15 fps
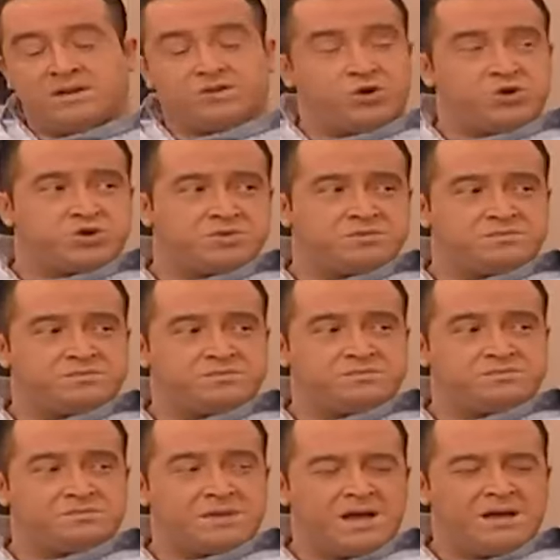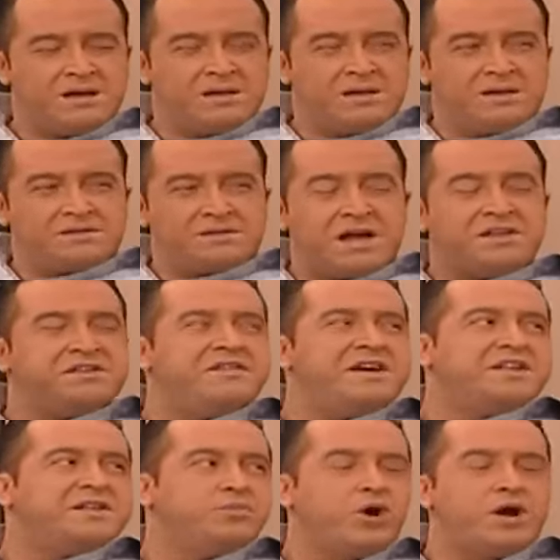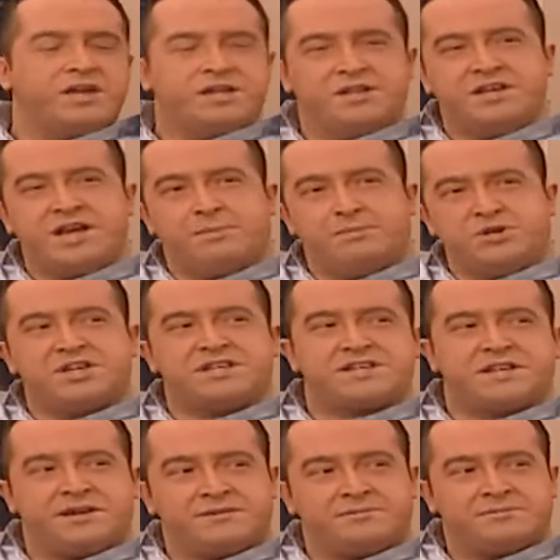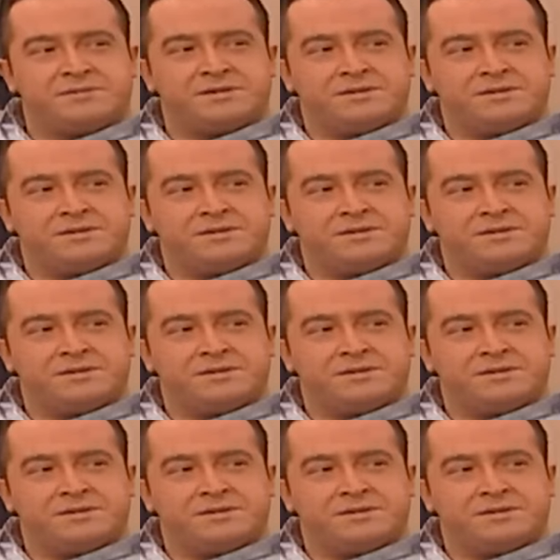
Fatoş, Tanrı verdi bu ayılığı yapmış ya sana.